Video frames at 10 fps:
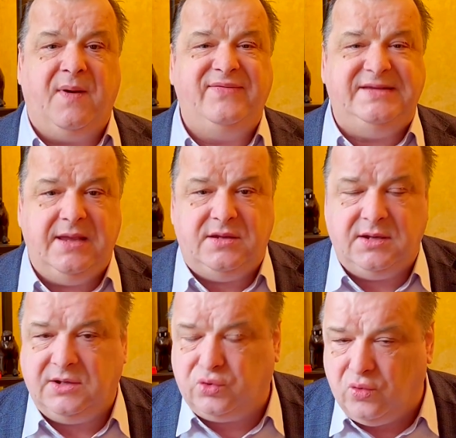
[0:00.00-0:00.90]
по всей
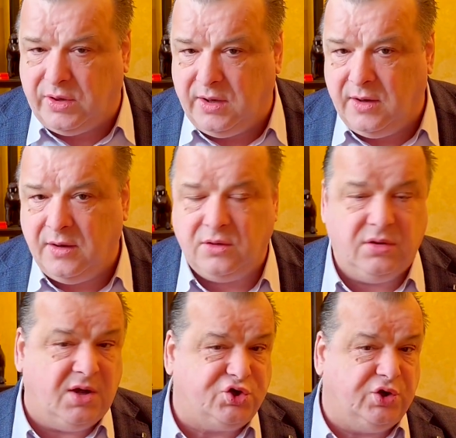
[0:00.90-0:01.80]
территории
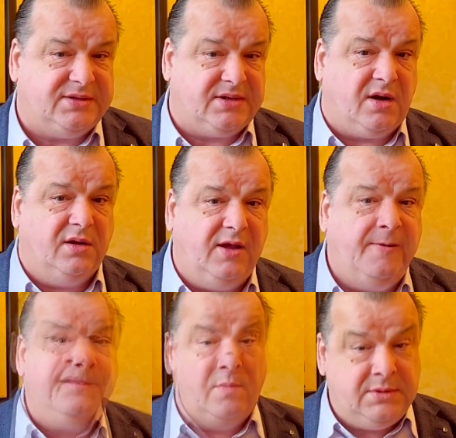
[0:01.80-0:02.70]
нашей страны,